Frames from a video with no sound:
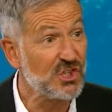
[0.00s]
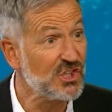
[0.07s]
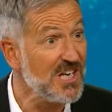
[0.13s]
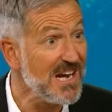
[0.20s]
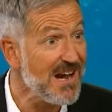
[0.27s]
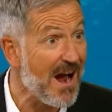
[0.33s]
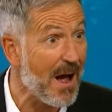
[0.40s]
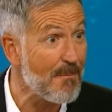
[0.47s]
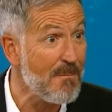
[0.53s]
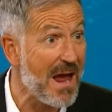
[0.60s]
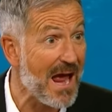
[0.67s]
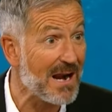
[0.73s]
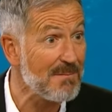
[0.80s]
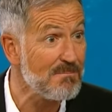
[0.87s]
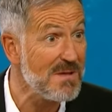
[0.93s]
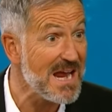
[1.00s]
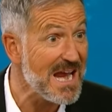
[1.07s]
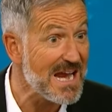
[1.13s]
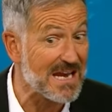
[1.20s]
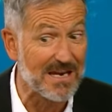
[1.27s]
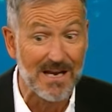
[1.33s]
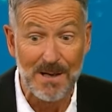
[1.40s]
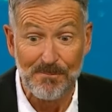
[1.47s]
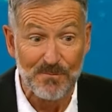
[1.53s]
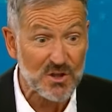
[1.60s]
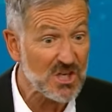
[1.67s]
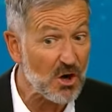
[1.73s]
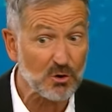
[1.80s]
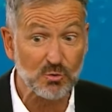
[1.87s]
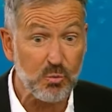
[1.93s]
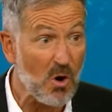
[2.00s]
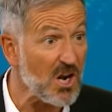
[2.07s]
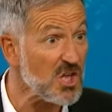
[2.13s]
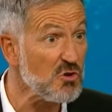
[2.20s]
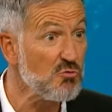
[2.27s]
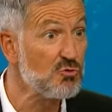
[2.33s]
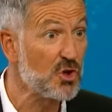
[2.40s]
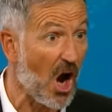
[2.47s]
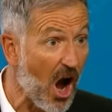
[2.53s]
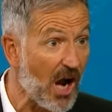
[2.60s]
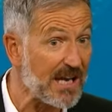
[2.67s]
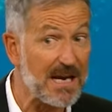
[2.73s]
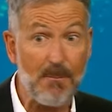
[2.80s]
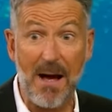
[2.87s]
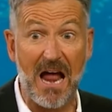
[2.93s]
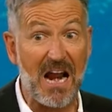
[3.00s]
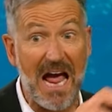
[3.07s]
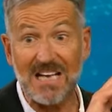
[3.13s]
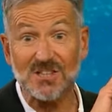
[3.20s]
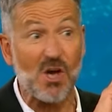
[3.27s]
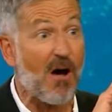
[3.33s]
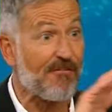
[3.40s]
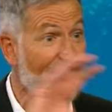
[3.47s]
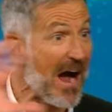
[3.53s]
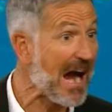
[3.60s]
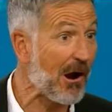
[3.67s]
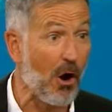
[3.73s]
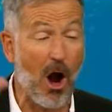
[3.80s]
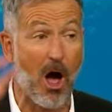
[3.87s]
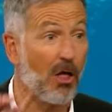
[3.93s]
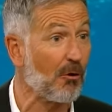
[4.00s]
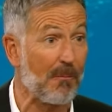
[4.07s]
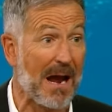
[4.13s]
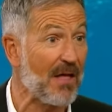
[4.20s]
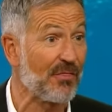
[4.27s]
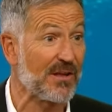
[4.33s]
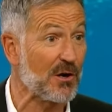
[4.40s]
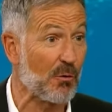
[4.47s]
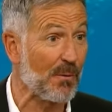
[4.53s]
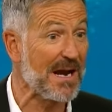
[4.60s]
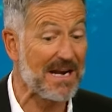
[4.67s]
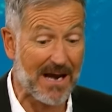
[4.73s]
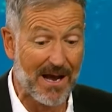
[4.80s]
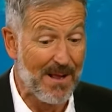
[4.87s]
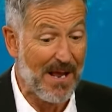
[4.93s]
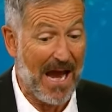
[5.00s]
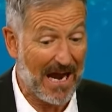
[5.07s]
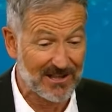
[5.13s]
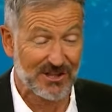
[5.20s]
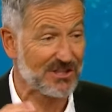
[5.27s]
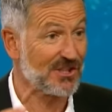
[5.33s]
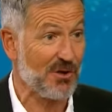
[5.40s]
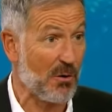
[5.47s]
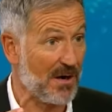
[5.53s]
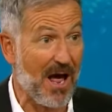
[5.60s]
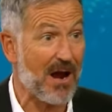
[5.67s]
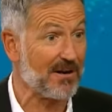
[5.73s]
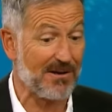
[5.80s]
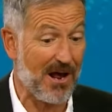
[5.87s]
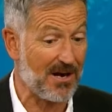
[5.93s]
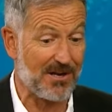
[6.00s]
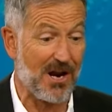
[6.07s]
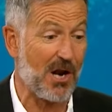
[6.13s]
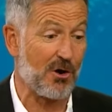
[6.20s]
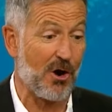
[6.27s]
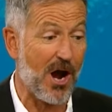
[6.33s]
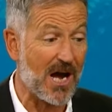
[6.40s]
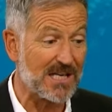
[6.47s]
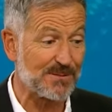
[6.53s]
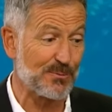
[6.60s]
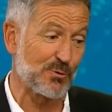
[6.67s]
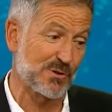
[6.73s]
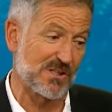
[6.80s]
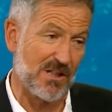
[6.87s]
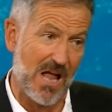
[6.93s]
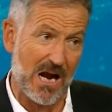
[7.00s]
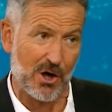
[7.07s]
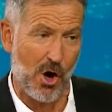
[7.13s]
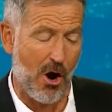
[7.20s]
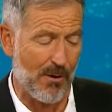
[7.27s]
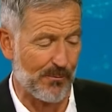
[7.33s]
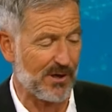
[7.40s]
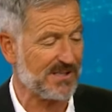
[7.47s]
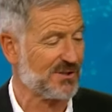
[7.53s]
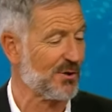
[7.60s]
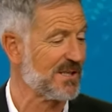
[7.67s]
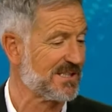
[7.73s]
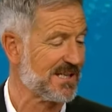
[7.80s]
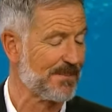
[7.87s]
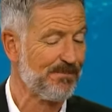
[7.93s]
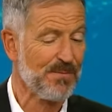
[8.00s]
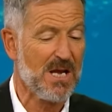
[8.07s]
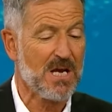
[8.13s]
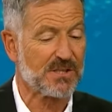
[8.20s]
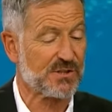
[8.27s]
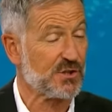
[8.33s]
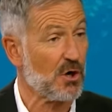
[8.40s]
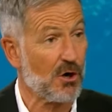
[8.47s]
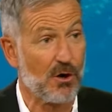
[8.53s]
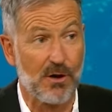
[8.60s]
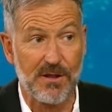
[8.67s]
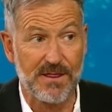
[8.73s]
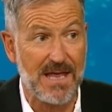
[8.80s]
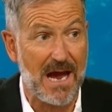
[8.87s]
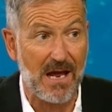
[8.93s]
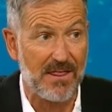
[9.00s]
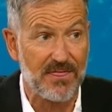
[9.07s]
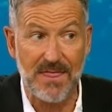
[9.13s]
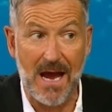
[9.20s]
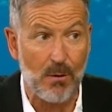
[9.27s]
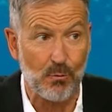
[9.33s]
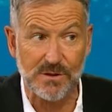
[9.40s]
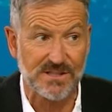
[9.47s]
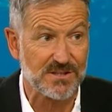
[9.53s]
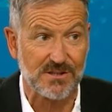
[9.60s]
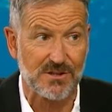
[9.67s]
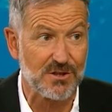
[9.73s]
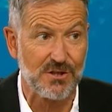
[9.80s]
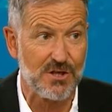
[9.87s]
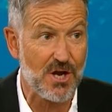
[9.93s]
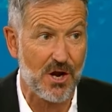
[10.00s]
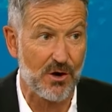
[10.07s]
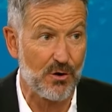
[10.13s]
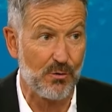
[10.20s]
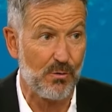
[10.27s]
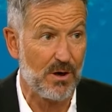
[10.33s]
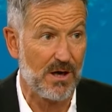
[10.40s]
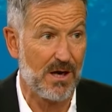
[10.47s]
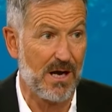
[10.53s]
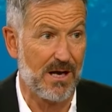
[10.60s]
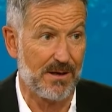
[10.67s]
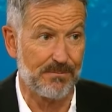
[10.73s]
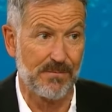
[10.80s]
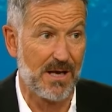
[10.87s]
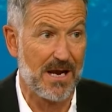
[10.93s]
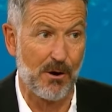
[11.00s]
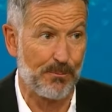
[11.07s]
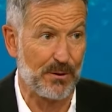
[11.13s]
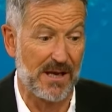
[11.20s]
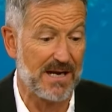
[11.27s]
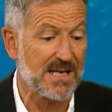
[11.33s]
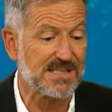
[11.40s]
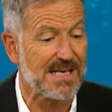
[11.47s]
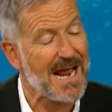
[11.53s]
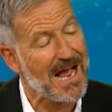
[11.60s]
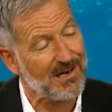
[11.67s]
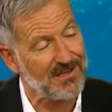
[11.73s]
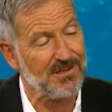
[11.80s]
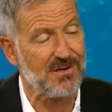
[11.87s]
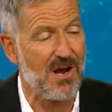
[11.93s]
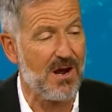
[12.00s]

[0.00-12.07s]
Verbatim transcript: ella se enojó conmigo Dijo, ¿de qué hablas? Vi fuego alrededor de la arena. Y seguía y seguía, y su esposo era más tranquilo y dijo, Señor, eso no, no, no fue un avión. Dije, ¿cómo